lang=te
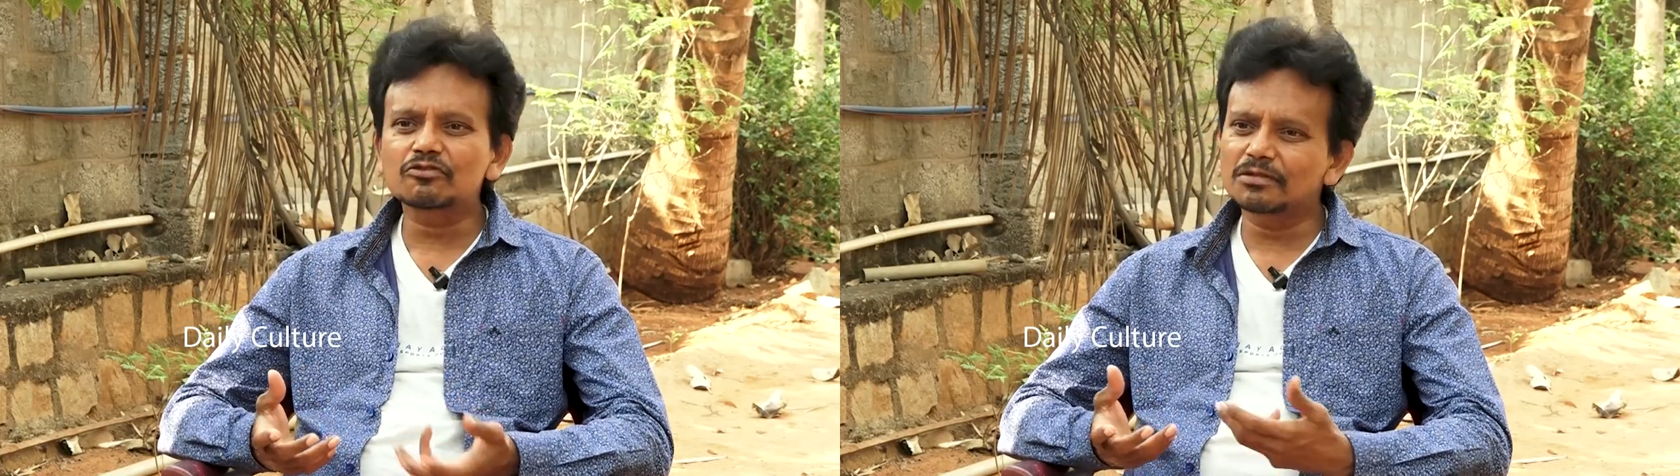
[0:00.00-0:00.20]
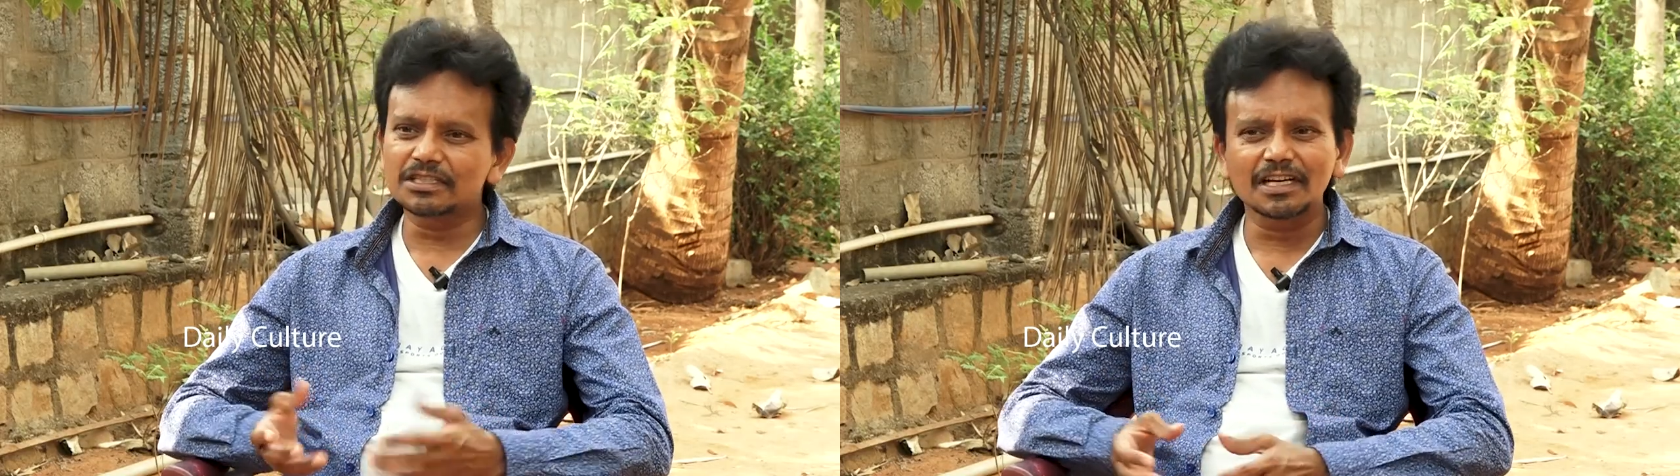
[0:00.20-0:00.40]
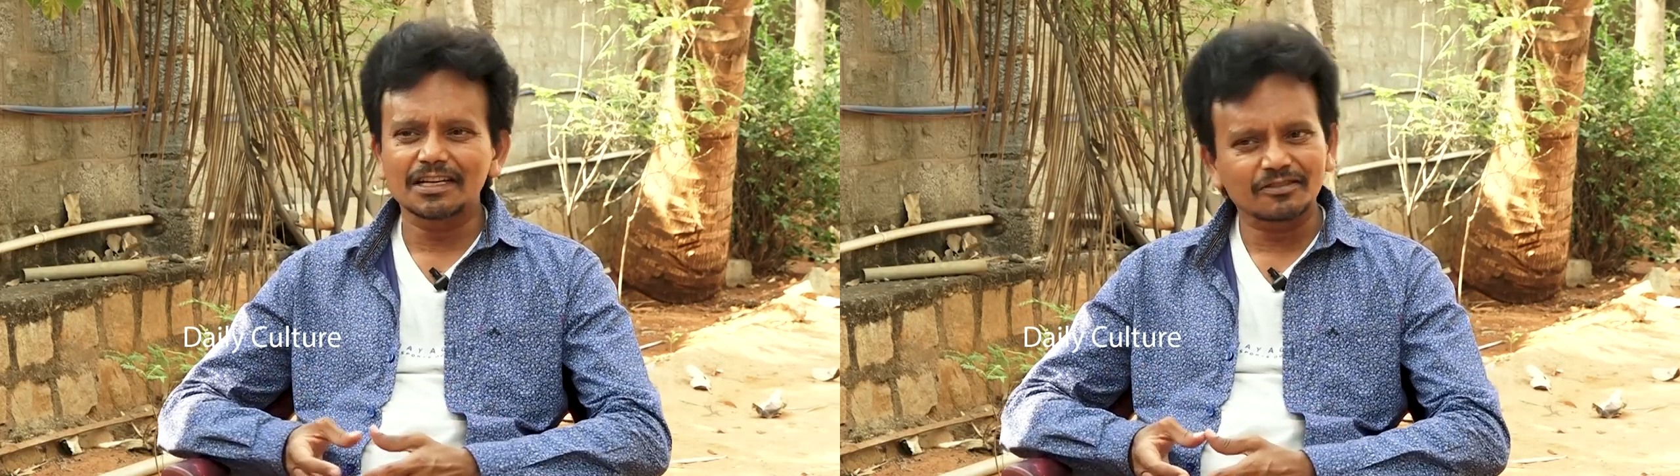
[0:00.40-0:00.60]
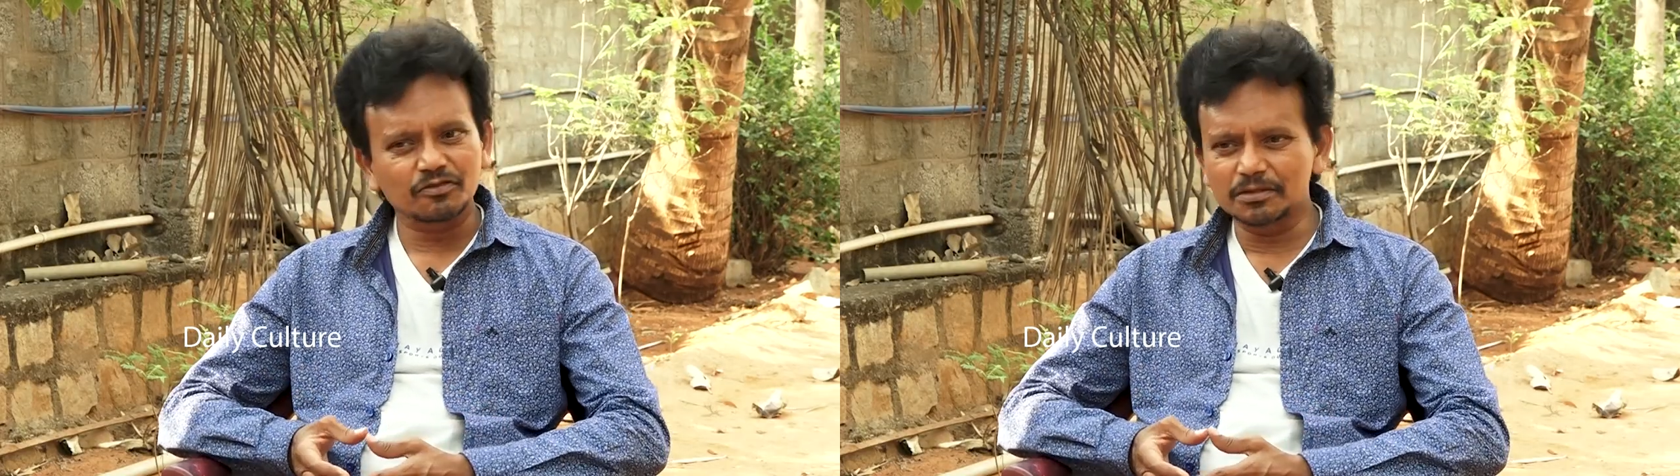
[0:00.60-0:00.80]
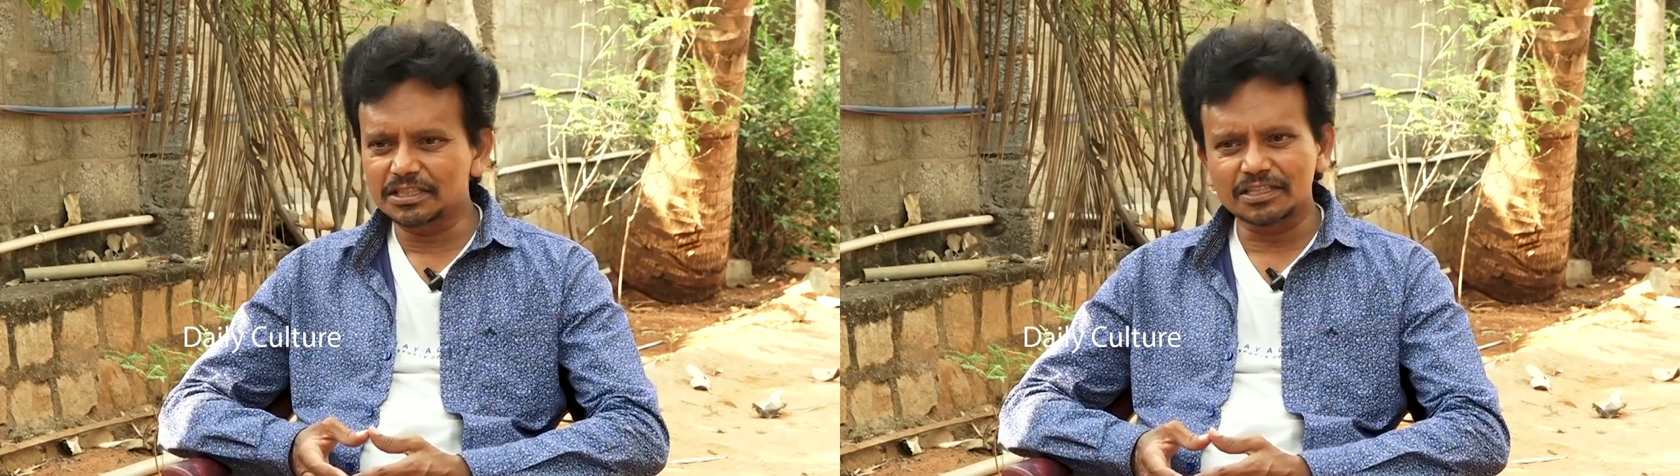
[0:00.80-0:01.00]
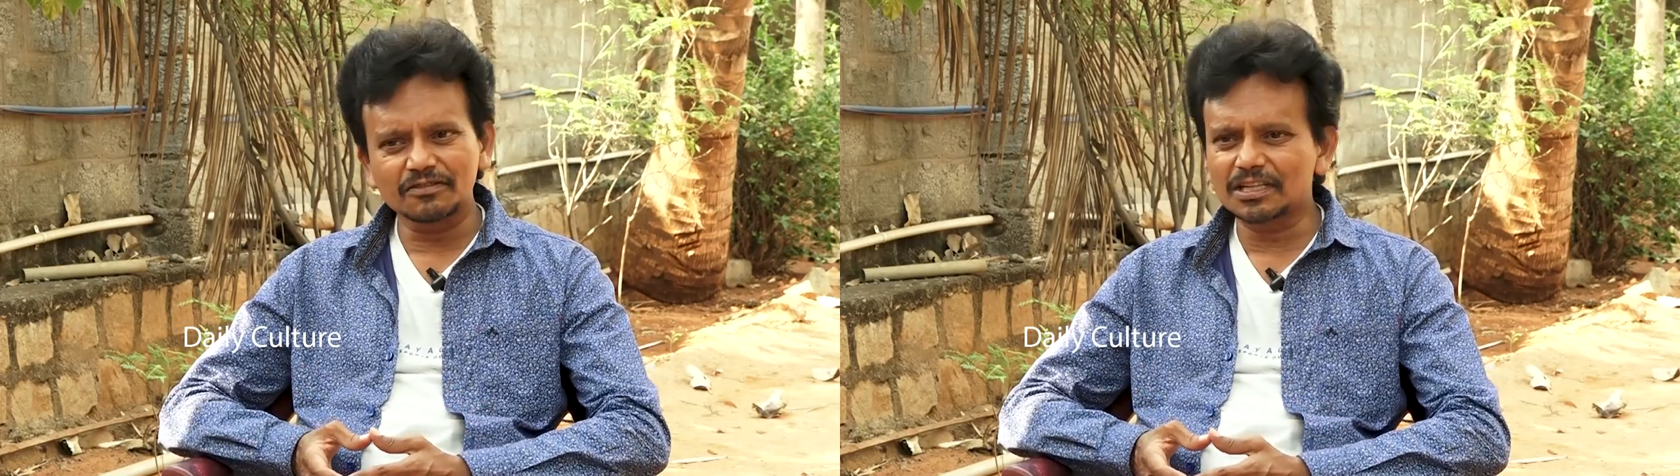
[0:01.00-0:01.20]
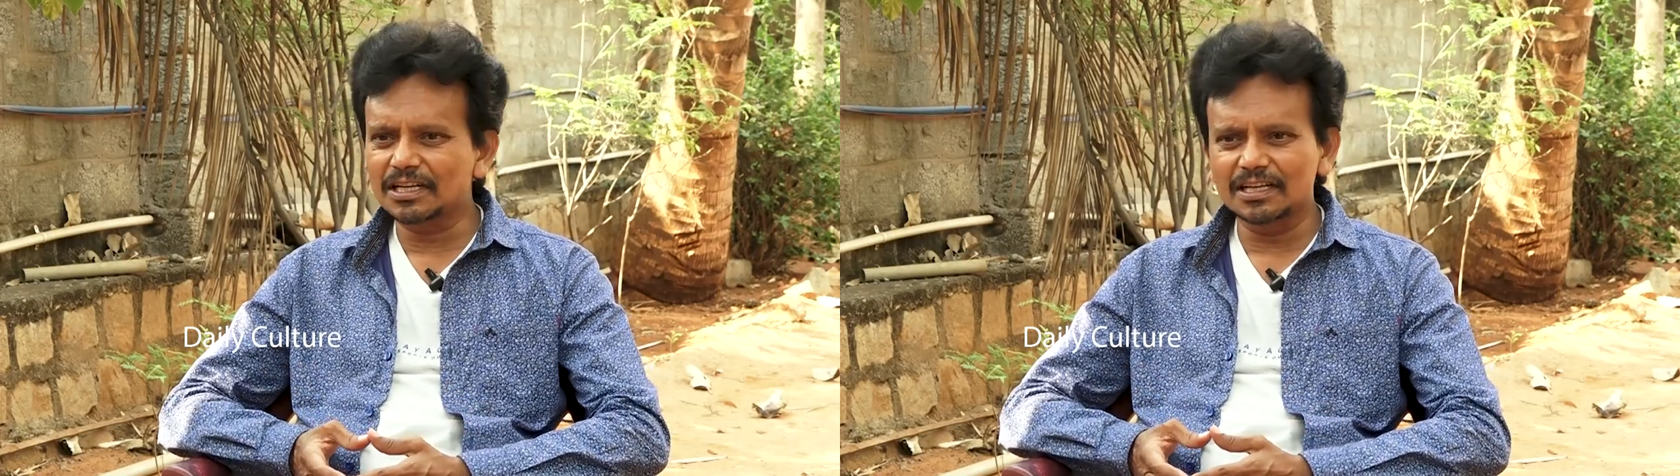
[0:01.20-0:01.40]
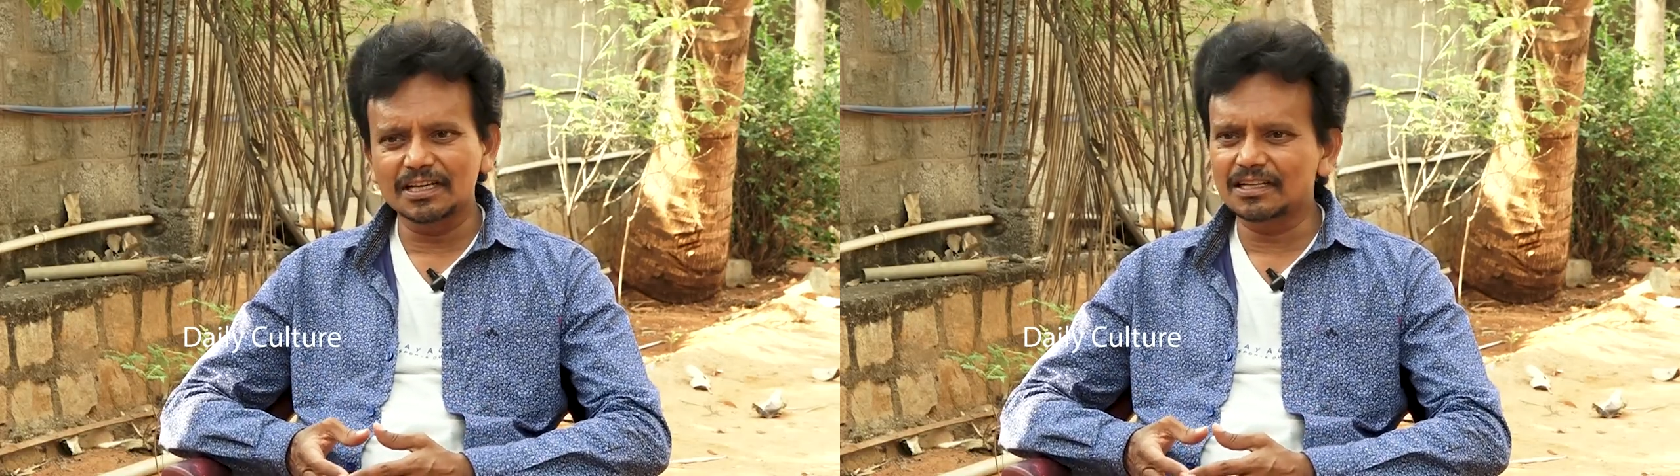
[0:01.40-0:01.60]
చూపించాలో అలా చూపించారు
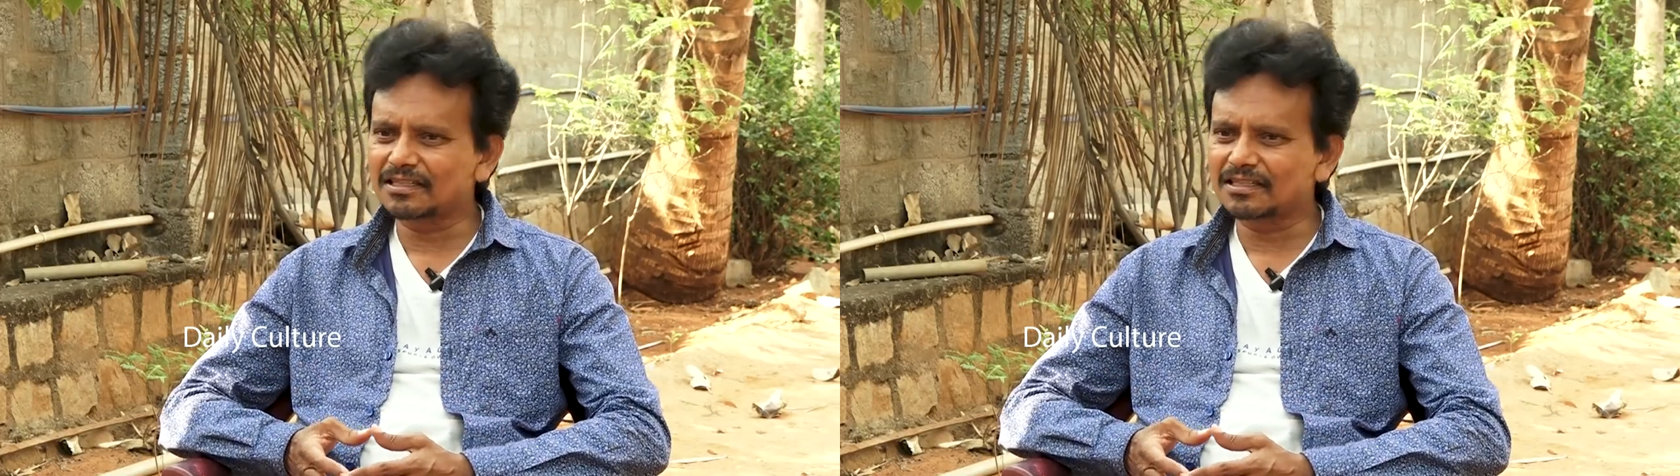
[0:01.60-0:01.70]
దాన్ని